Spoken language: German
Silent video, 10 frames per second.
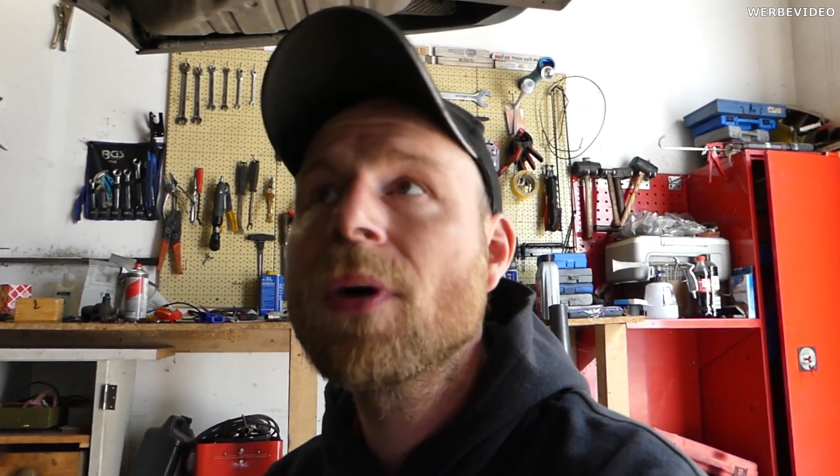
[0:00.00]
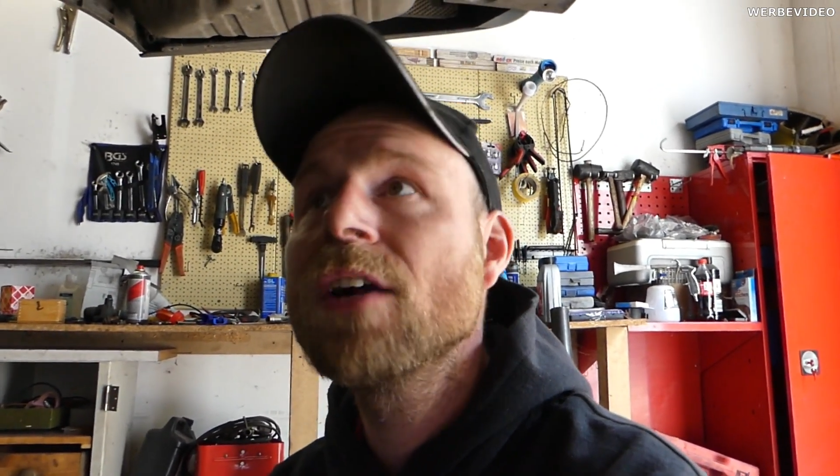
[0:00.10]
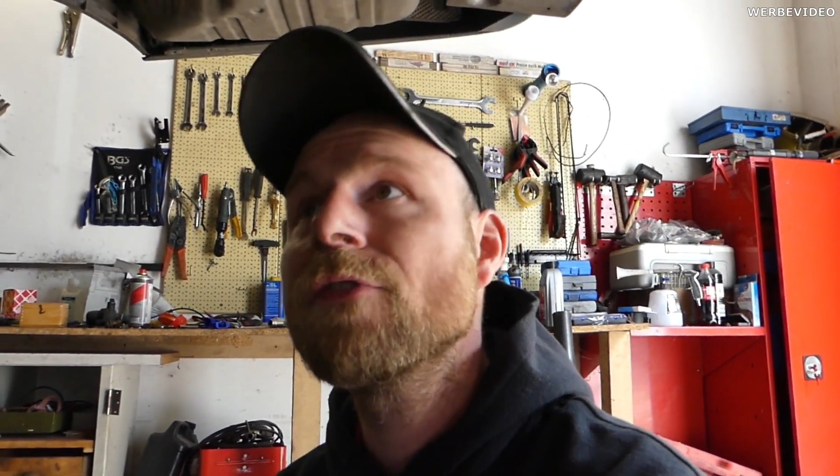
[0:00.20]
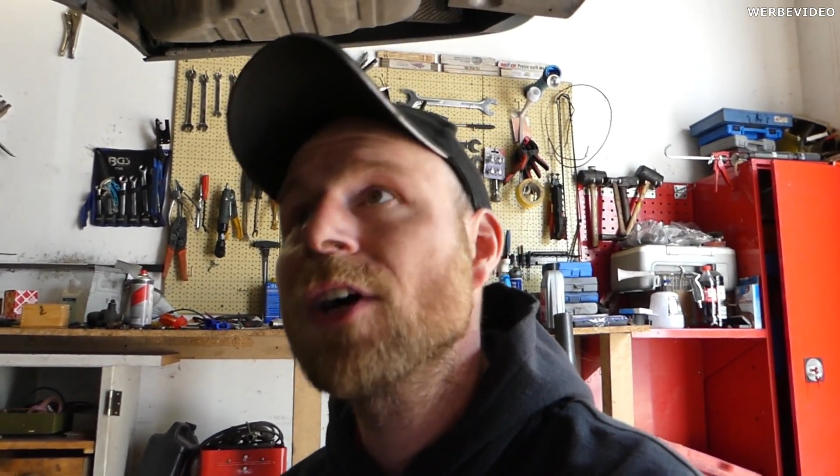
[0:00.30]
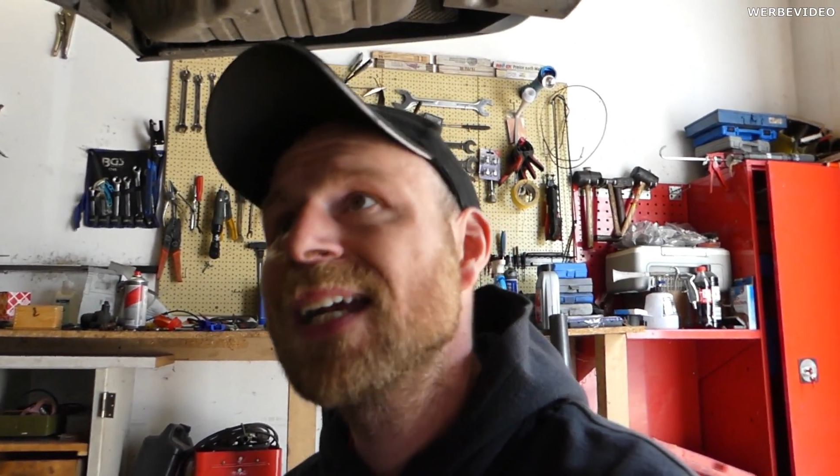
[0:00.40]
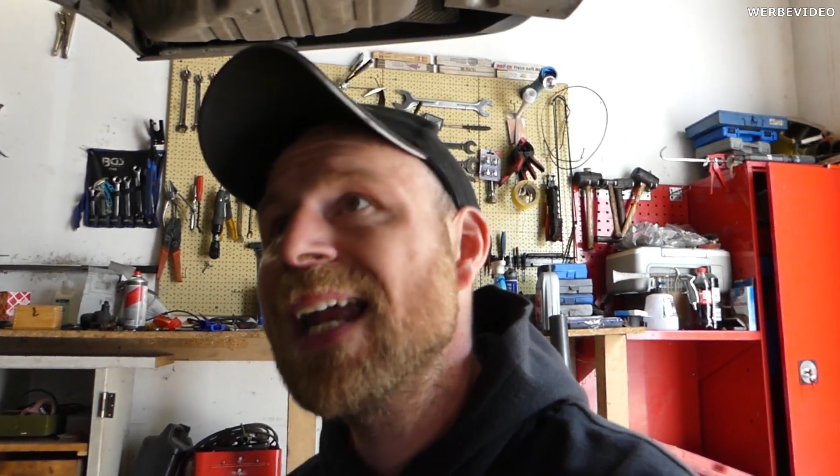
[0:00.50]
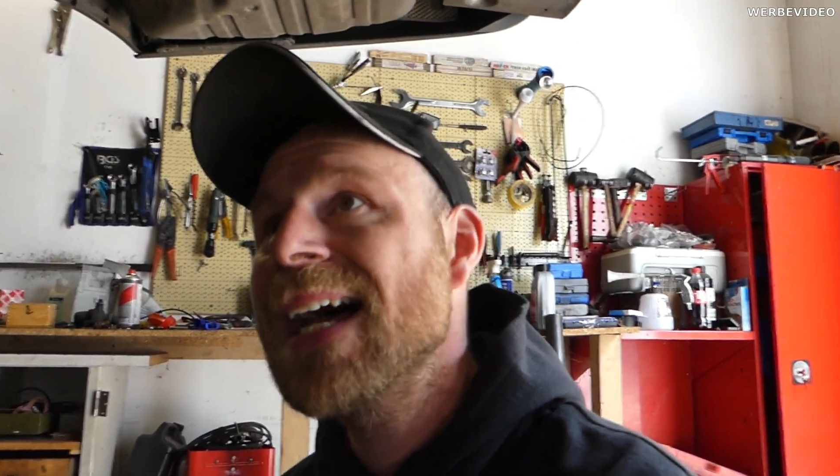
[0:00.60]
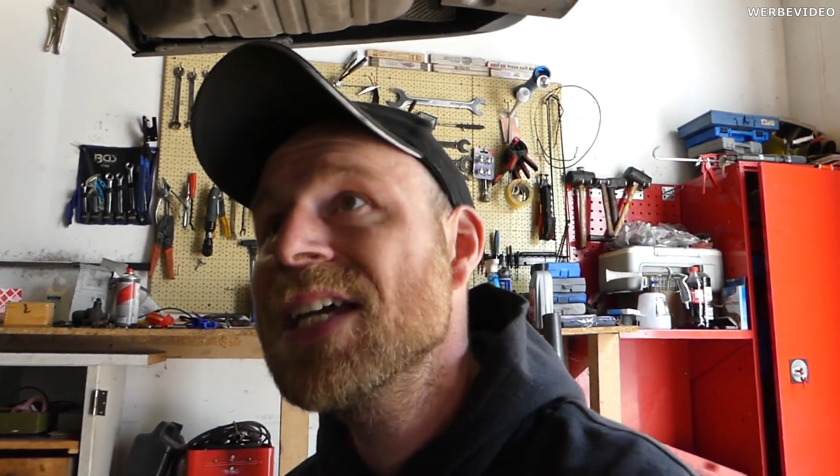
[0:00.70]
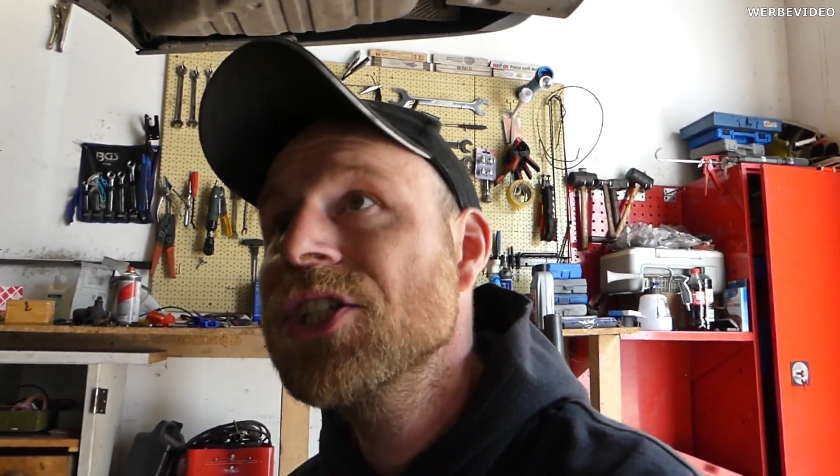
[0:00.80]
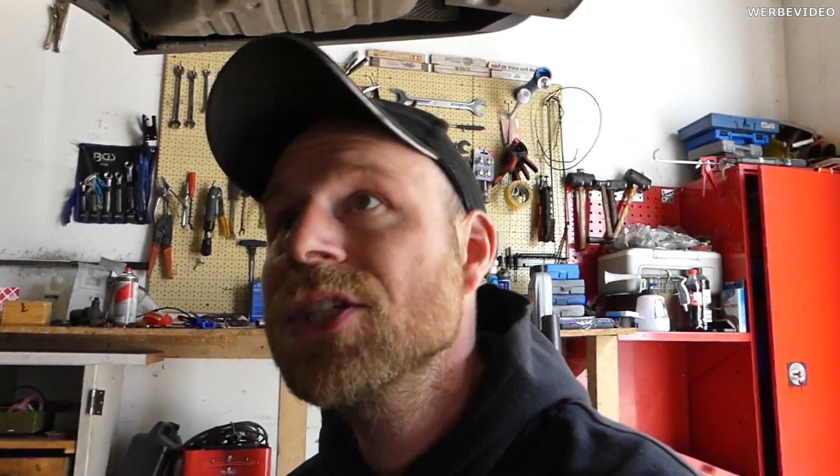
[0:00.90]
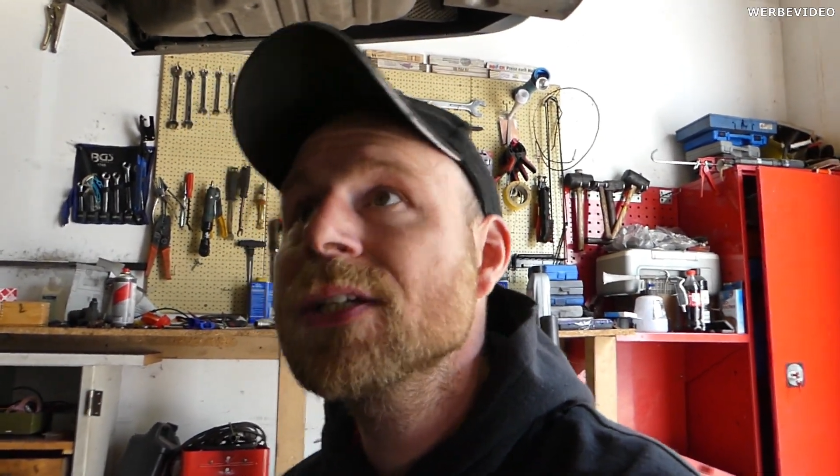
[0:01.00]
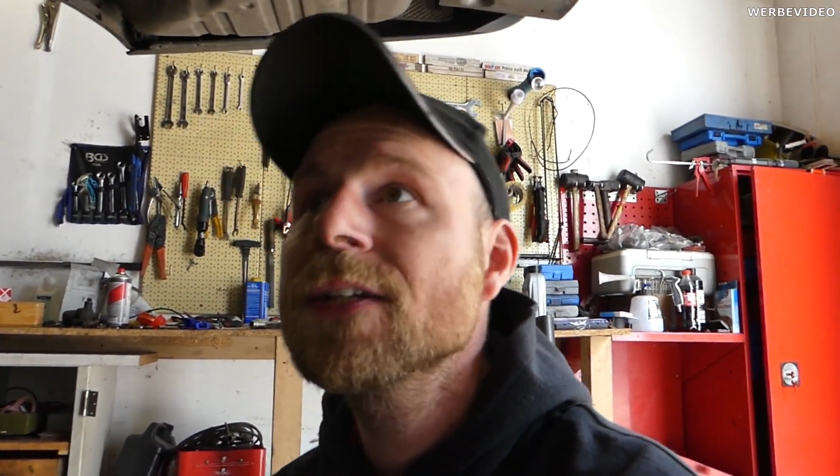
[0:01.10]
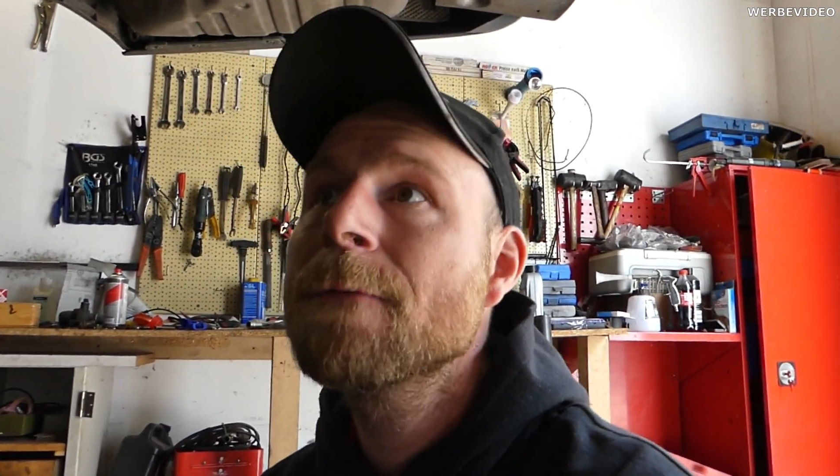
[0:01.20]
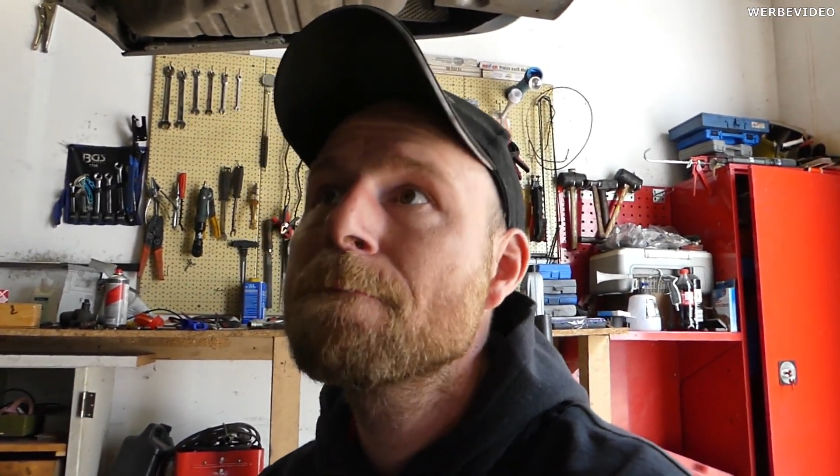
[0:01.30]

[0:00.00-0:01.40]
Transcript: mal vergleichen,